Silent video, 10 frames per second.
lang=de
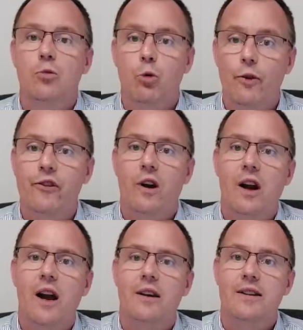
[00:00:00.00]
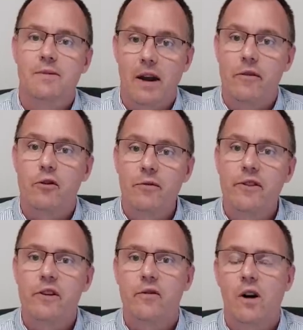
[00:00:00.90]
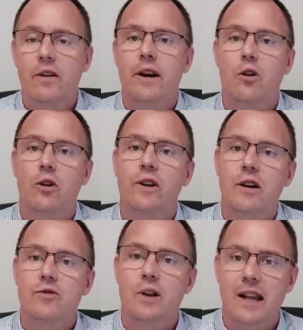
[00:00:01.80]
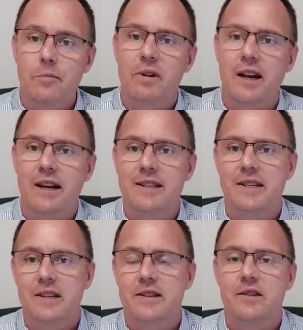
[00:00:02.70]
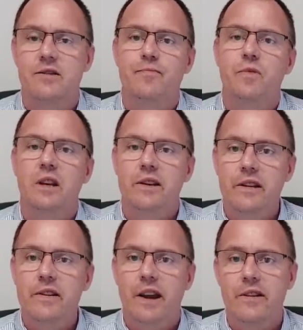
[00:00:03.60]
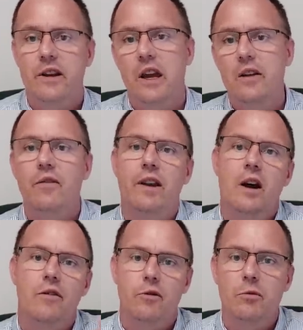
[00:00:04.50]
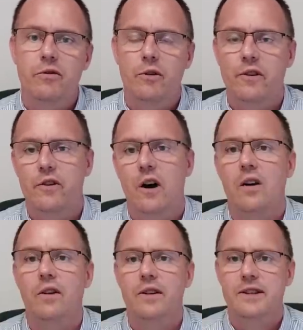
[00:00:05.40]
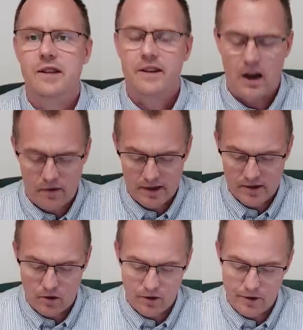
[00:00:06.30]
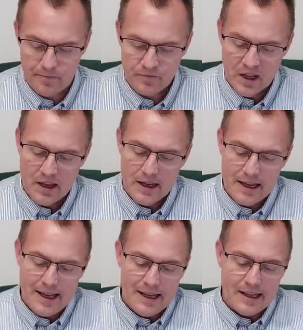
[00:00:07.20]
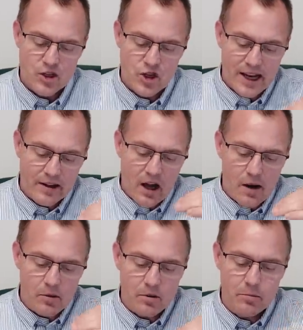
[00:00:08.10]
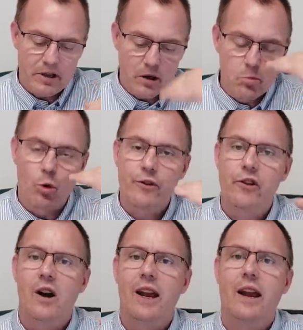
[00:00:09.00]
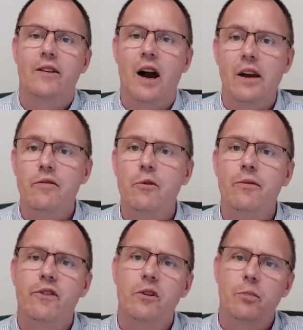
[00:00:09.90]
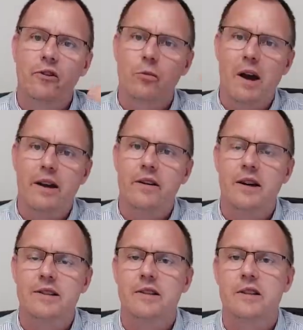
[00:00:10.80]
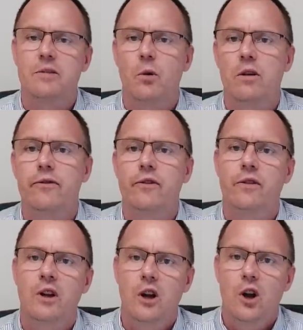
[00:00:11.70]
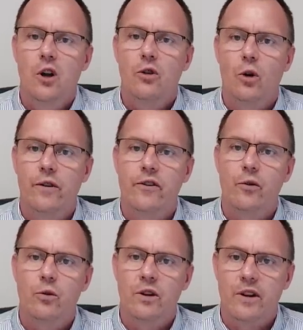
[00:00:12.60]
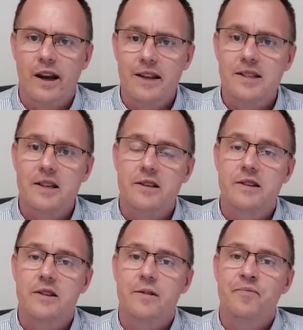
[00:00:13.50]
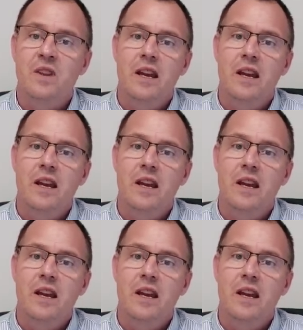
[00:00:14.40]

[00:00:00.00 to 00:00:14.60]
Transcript: Geburtsjahrgang 52 war, der konnte also glatt mit 63 in diese Rente gehen, wenn er 45 Jahre Wartezeit nachweisen konnte. Jetzt steigt aber mit den Geburtsjahrgängen 53 bis zum 31.12.1963